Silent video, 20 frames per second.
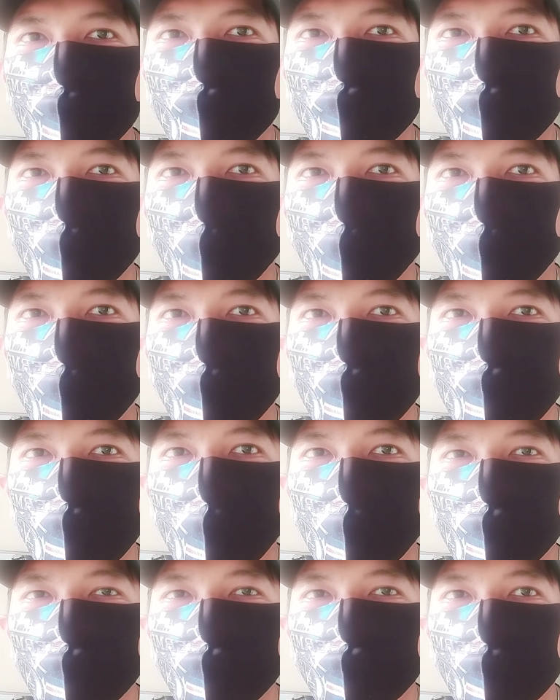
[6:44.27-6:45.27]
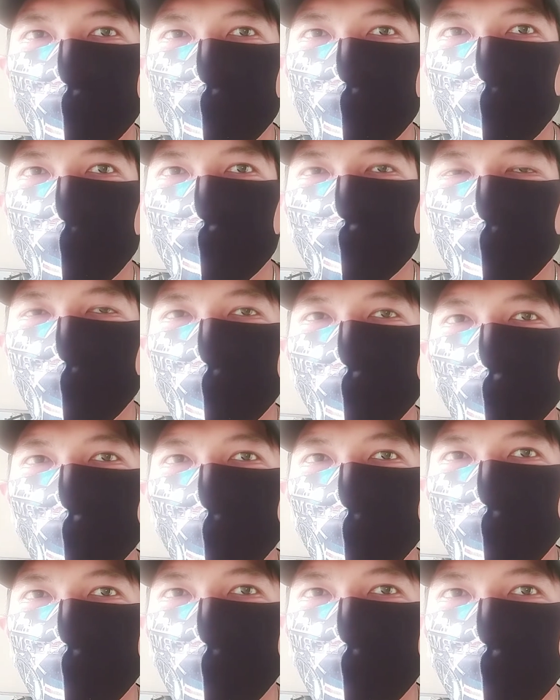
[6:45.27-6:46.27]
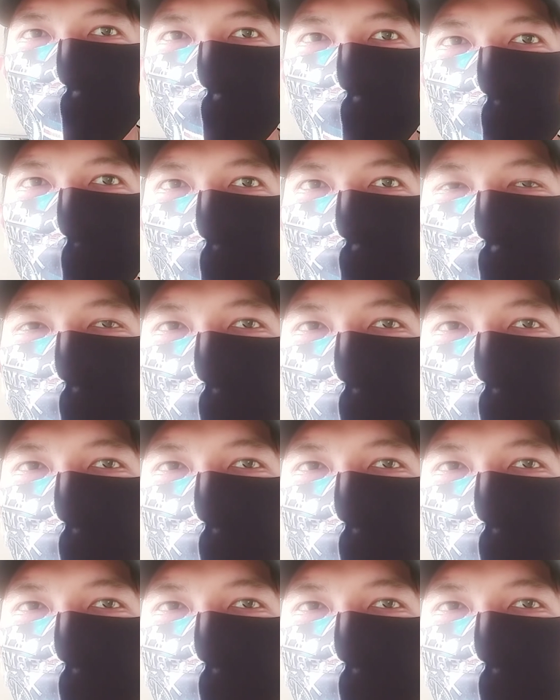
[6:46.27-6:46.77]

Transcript: biar tahu Bideme 218